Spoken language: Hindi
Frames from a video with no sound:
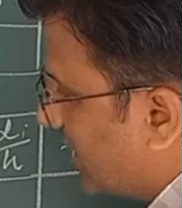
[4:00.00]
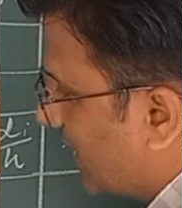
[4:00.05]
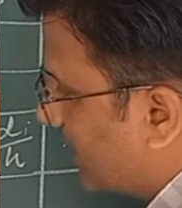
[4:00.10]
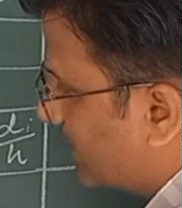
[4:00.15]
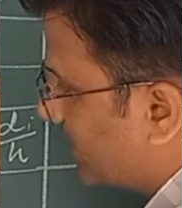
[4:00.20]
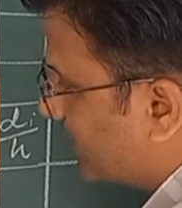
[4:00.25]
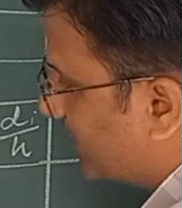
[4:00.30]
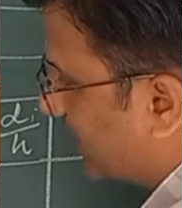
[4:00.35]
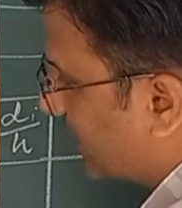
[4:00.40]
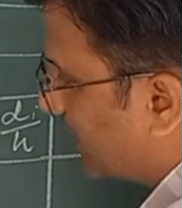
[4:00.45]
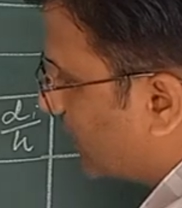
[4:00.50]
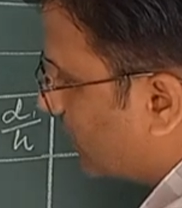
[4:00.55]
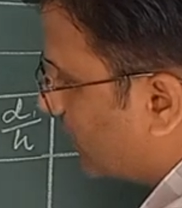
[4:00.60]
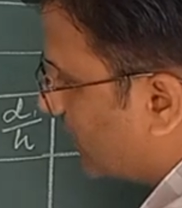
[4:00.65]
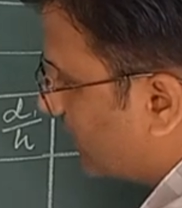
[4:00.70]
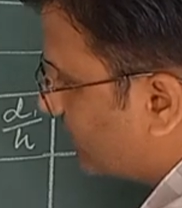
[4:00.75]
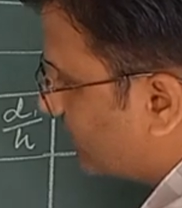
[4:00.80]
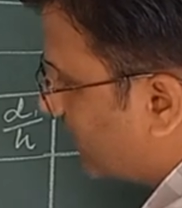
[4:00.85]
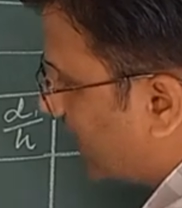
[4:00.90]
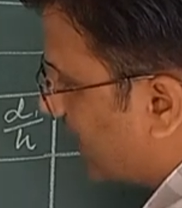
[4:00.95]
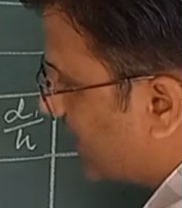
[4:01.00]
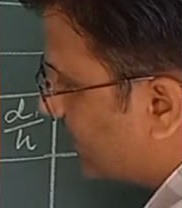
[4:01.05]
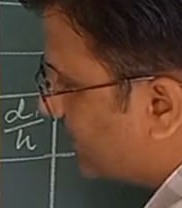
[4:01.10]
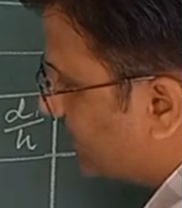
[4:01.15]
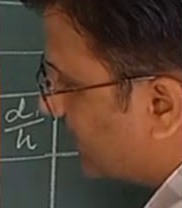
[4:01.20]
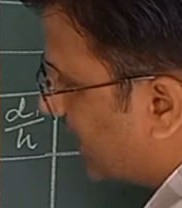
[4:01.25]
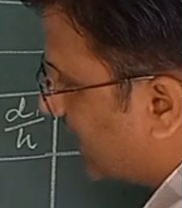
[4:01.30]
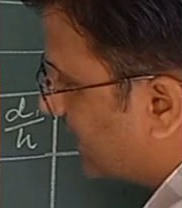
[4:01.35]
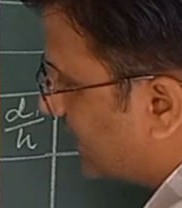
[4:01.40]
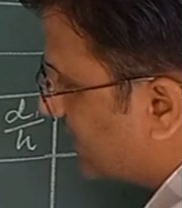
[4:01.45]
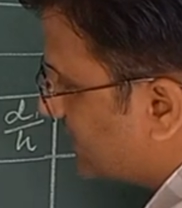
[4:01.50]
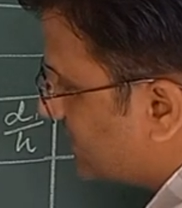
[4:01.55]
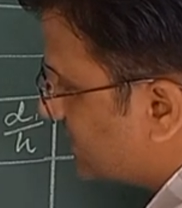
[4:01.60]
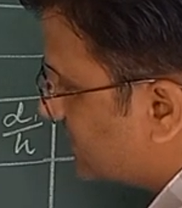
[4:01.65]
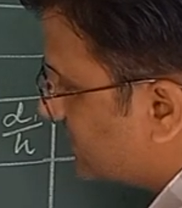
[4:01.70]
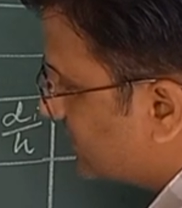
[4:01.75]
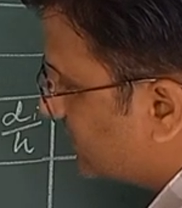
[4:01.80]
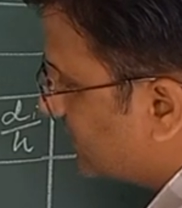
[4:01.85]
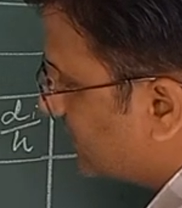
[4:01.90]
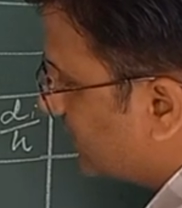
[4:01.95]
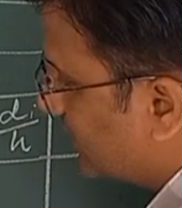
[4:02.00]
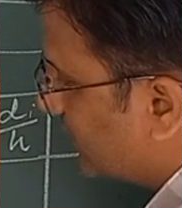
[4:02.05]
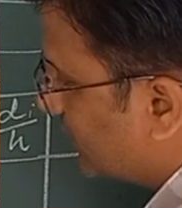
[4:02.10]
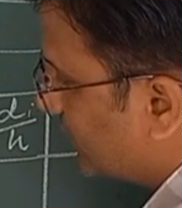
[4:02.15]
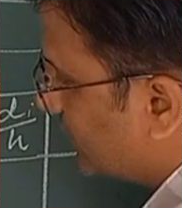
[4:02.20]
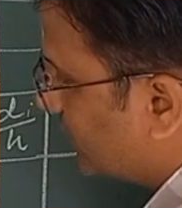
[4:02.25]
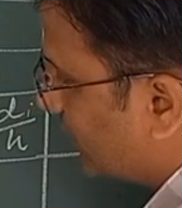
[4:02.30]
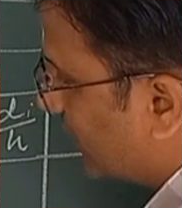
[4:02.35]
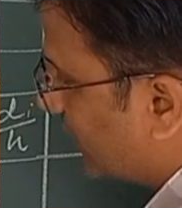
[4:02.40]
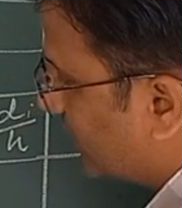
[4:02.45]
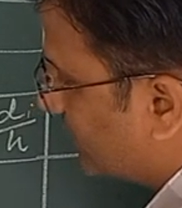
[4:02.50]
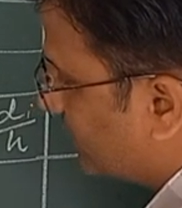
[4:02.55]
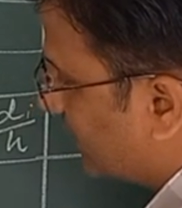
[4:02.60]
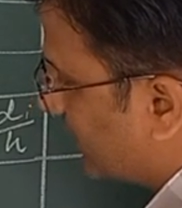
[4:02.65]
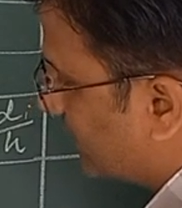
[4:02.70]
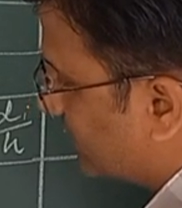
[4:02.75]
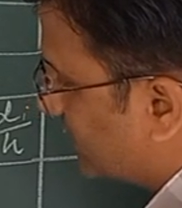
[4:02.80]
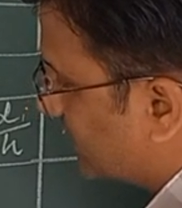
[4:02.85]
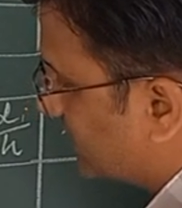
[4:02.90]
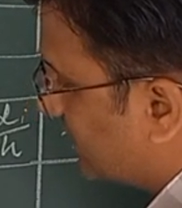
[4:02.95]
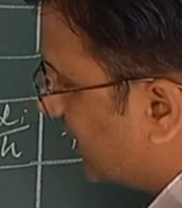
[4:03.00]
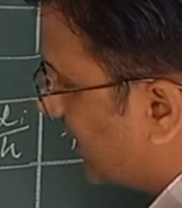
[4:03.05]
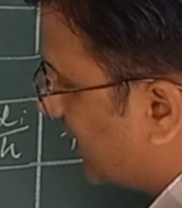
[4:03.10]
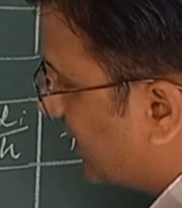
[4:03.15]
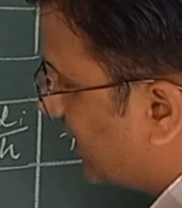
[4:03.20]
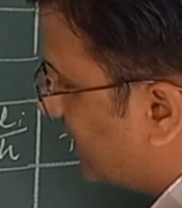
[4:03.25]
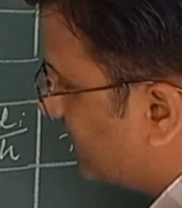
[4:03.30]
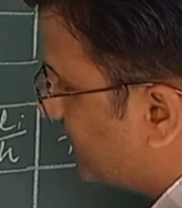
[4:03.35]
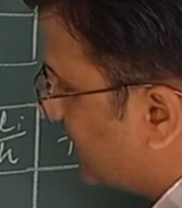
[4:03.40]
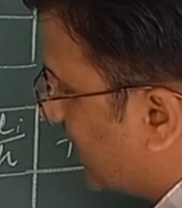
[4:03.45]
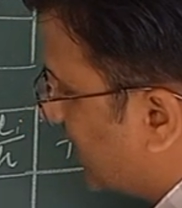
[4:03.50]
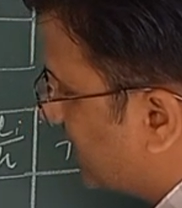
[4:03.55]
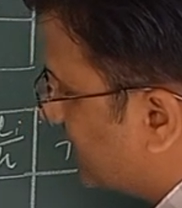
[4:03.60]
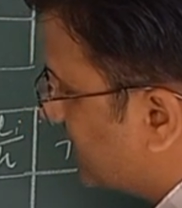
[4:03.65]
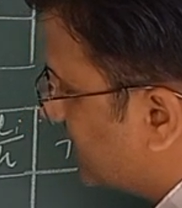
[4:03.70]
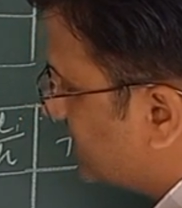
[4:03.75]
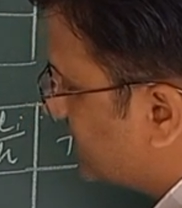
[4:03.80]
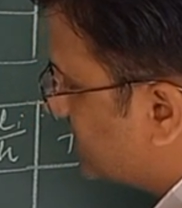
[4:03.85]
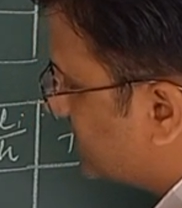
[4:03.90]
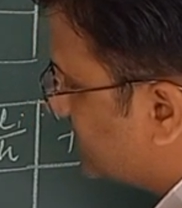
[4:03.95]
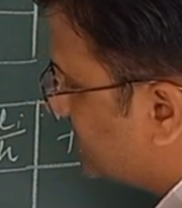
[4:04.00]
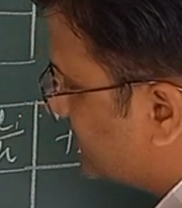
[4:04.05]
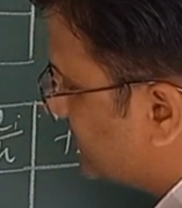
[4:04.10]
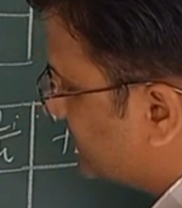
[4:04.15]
यहाँ पर पहला होगा फाइव माइनस ट्वेंटी फाइव कितना आएगा माइनस